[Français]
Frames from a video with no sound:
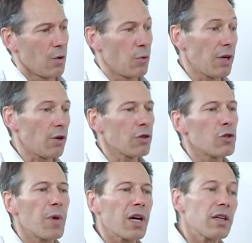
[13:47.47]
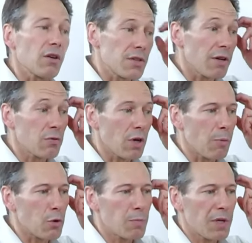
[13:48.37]
Oui, alors notre pari, alors c'est vrai que sur la
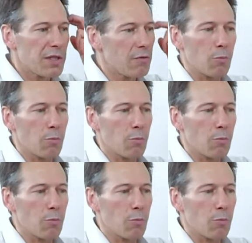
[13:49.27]
prospective,